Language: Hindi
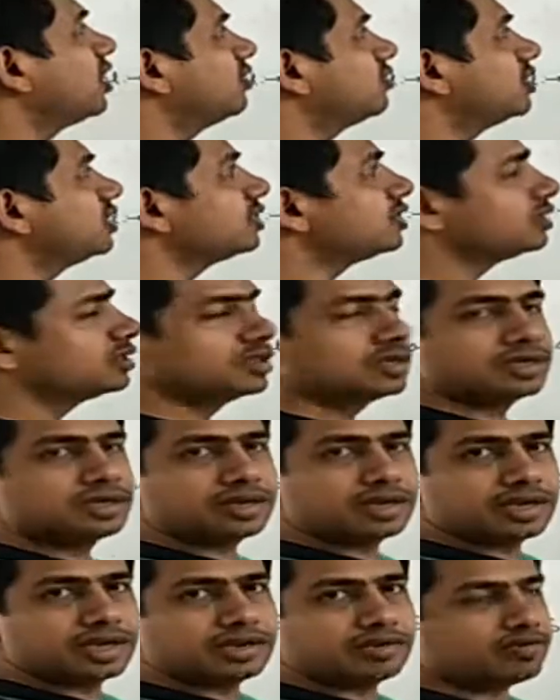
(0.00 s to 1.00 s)
आवर
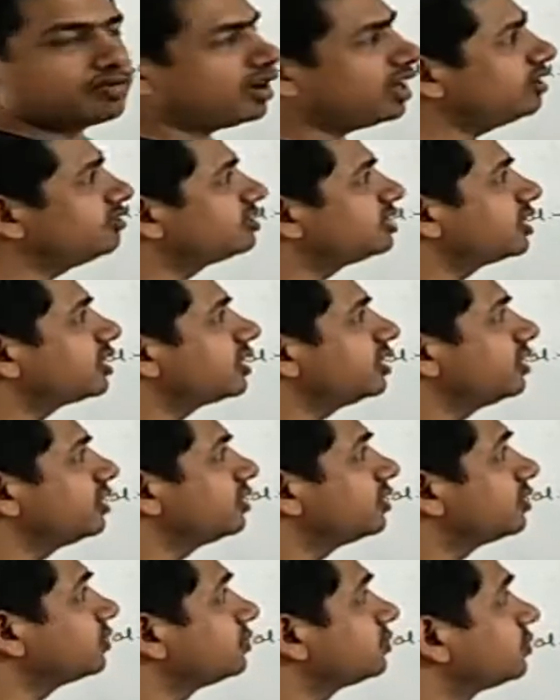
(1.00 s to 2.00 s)
in 5 seconds.
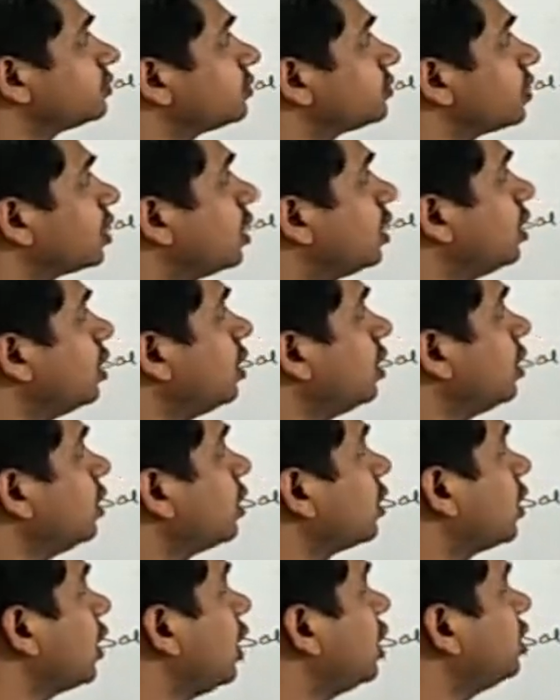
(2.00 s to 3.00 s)

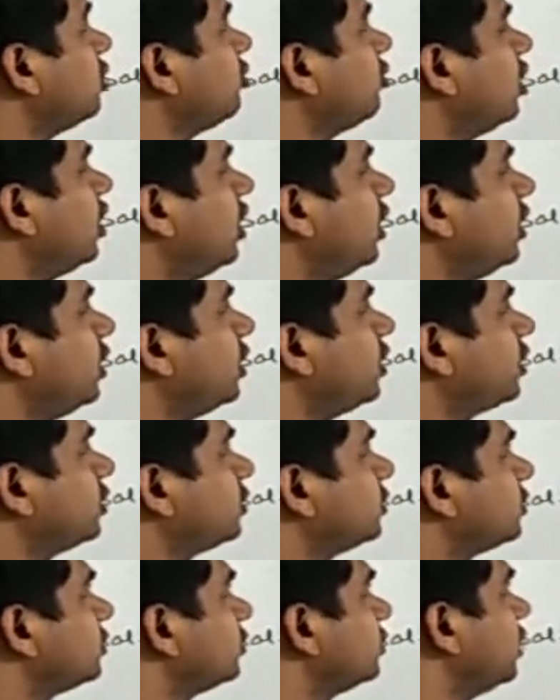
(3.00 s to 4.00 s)
Calculate
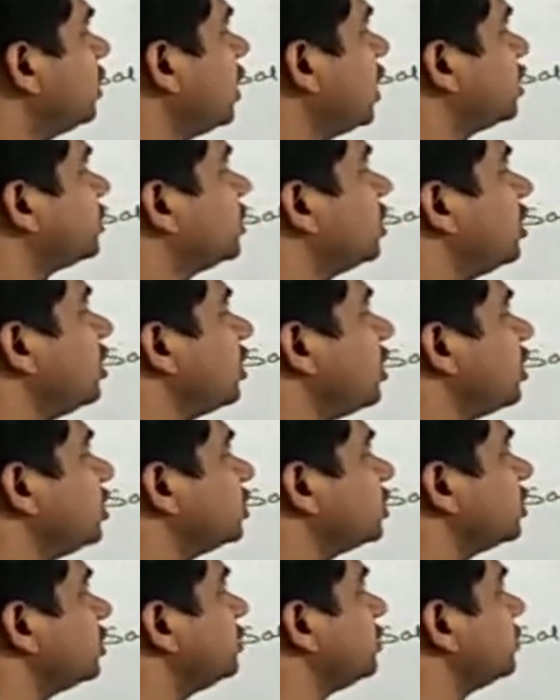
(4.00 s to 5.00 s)
the
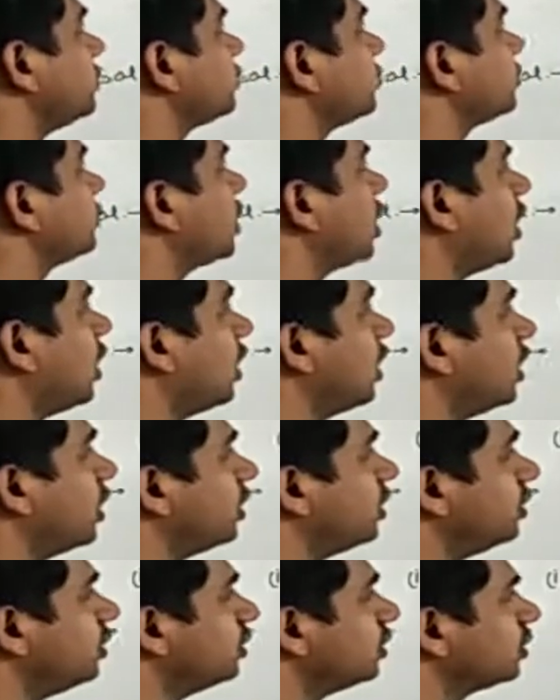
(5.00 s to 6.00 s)
acceleration
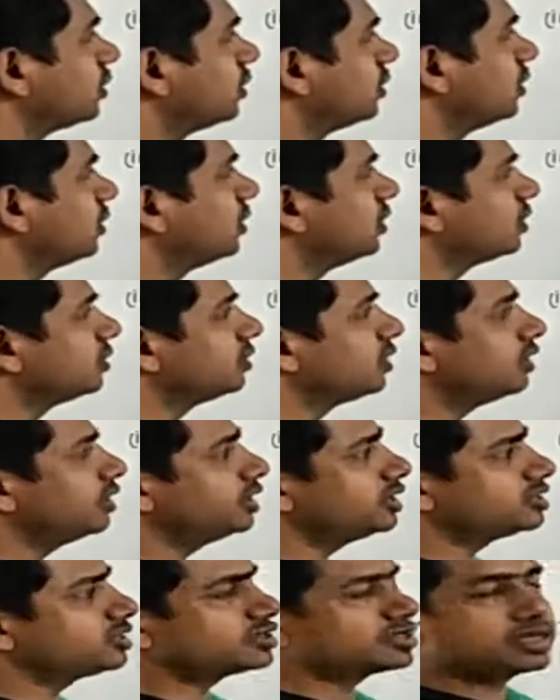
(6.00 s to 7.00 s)
and the
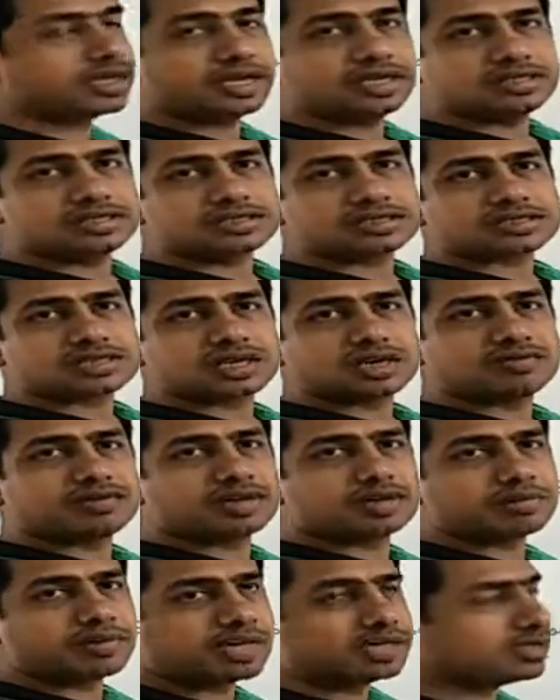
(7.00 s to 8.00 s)
distance
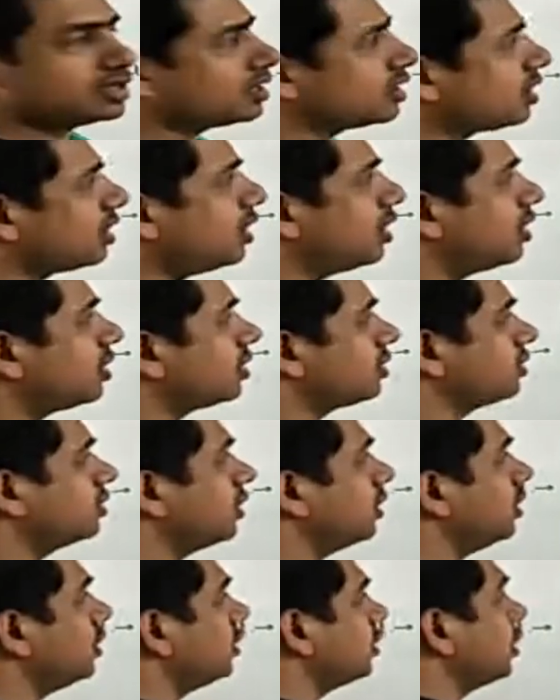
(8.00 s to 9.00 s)
covered by the car in
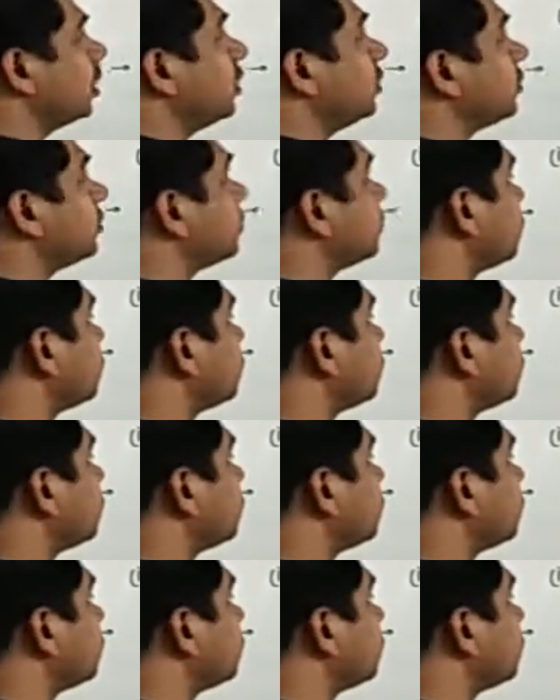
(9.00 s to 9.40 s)
that time.